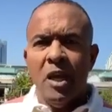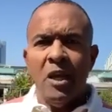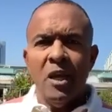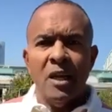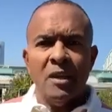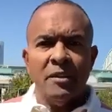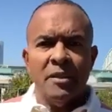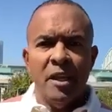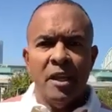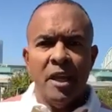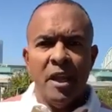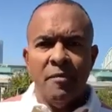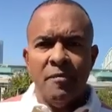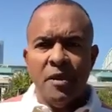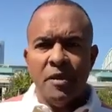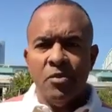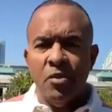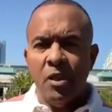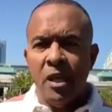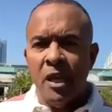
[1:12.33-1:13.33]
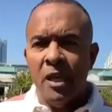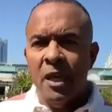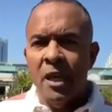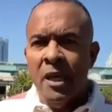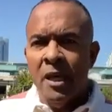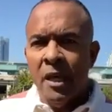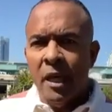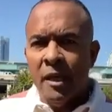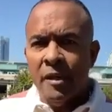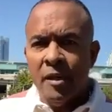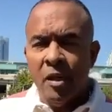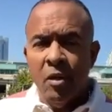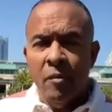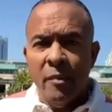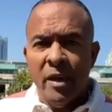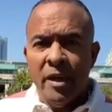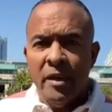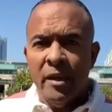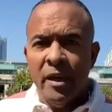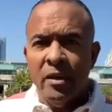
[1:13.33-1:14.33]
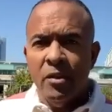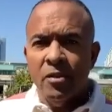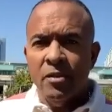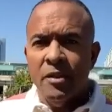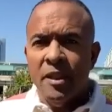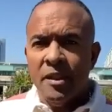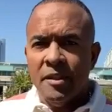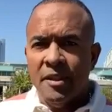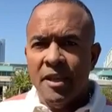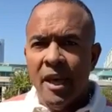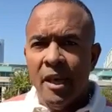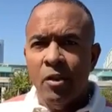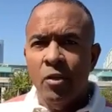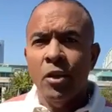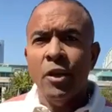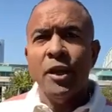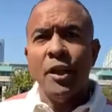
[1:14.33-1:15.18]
en la serie divisional ante los Marineros de Seattle,